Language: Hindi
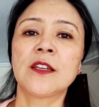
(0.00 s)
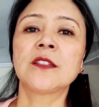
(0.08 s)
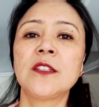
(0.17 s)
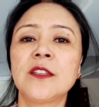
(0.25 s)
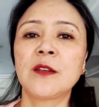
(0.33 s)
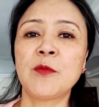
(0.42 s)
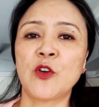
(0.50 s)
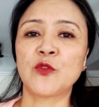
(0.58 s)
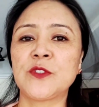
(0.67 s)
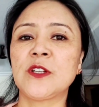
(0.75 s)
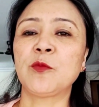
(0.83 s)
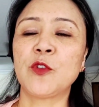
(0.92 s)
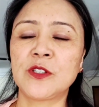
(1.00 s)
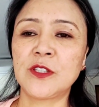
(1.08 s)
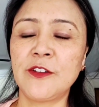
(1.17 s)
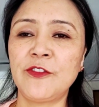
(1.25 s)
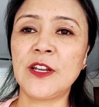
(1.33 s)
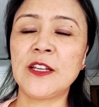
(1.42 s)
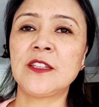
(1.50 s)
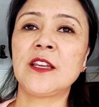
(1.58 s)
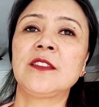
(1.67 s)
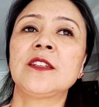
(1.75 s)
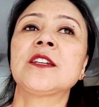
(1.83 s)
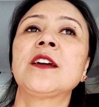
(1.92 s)
कितनी देर में हॉस्पिटल पहुँचते हैं फिर आज
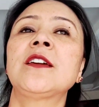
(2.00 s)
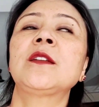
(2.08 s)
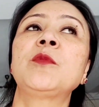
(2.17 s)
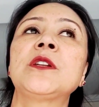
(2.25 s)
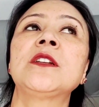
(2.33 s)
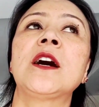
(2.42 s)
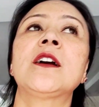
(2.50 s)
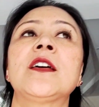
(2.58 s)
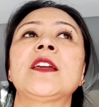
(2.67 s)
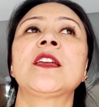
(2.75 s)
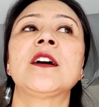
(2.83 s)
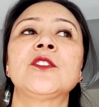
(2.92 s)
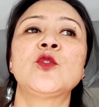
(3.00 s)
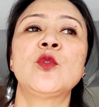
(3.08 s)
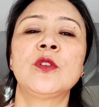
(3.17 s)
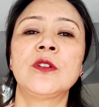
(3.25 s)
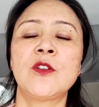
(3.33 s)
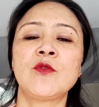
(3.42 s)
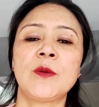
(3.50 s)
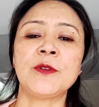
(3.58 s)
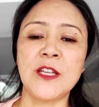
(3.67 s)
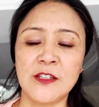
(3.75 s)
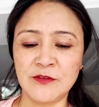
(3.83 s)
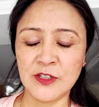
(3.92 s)
देखते हैं शायद एडमिट ना करेंगे आज तो क्योंकि
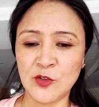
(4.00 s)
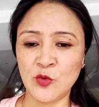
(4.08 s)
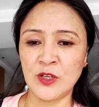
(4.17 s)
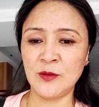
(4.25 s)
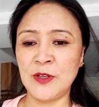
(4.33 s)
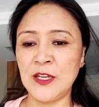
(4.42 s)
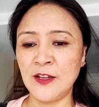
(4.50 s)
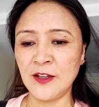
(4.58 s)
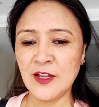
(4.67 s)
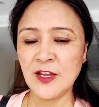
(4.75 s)
अभी टेस्ट वेस्ट होने हैं मेरे